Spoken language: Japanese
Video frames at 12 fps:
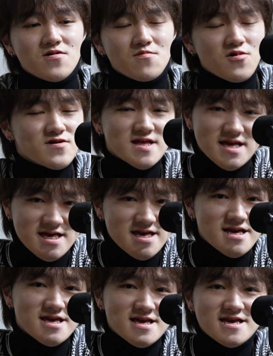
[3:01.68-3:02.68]
目
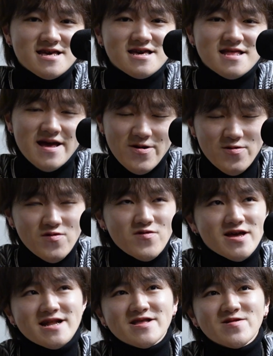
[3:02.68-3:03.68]
的、行きたいことを
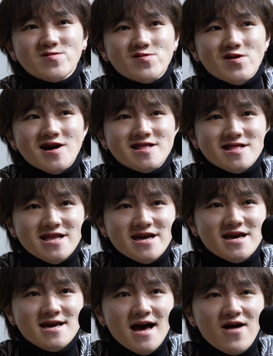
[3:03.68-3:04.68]
やりたいことがあって、